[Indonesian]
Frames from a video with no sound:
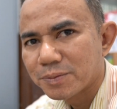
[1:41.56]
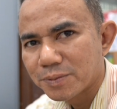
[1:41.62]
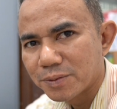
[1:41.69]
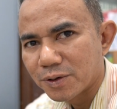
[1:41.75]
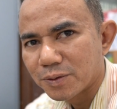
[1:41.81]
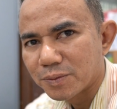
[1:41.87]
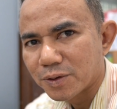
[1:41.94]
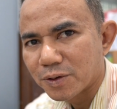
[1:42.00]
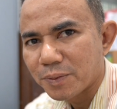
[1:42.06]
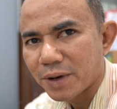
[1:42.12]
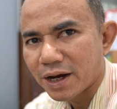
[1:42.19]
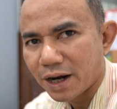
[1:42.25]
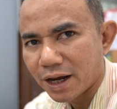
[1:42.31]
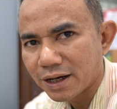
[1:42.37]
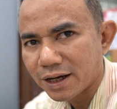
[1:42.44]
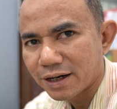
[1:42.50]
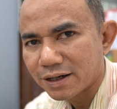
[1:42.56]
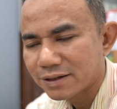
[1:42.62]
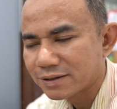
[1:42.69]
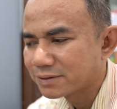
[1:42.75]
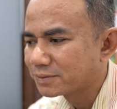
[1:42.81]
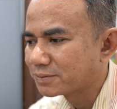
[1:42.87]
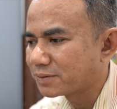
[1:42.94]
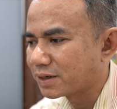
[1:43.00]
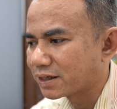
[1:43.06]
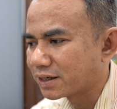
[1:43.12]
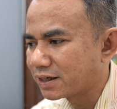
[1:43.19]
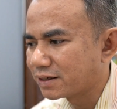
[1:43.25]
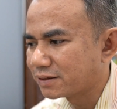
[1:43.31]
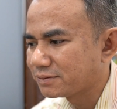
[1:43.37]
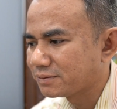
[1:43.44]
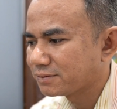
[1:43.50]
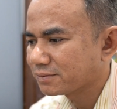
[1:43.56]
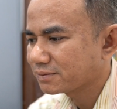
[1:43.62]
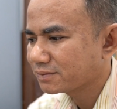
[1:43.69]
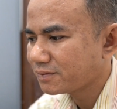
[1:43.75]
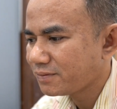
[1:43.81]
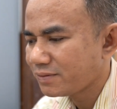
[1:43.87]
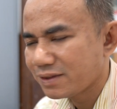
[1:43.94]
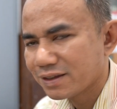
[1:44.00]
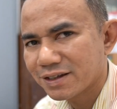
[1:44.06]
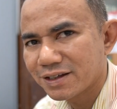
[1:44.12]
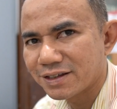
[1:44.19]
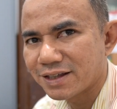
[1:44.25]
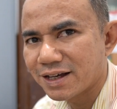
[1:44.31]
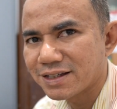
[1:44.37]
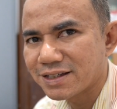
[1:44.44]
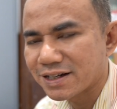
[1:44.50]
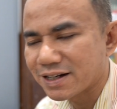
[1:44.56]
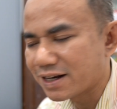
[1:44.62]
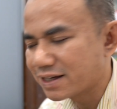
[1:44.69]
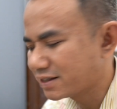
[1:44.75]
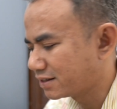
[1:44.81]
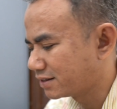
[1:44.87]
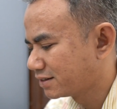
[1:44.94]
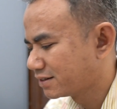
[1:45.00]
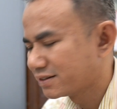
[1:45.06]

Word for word: belum merupakan akar, maka kita cari lagi.